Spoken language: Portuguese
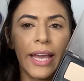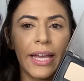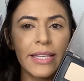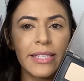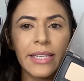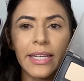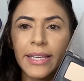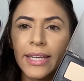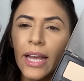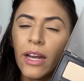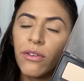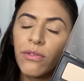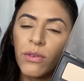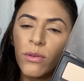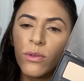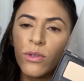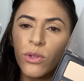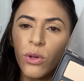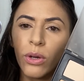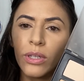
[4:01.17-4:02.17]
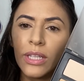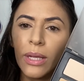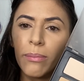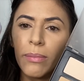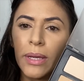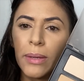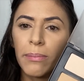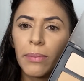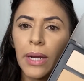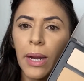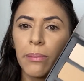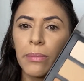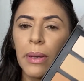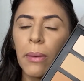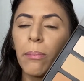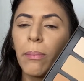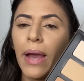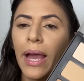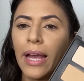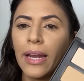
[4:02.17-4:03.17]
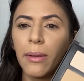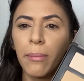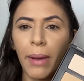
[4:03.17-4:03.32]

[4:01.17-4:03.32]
Esse daqui ele funciona bem pra minha pele,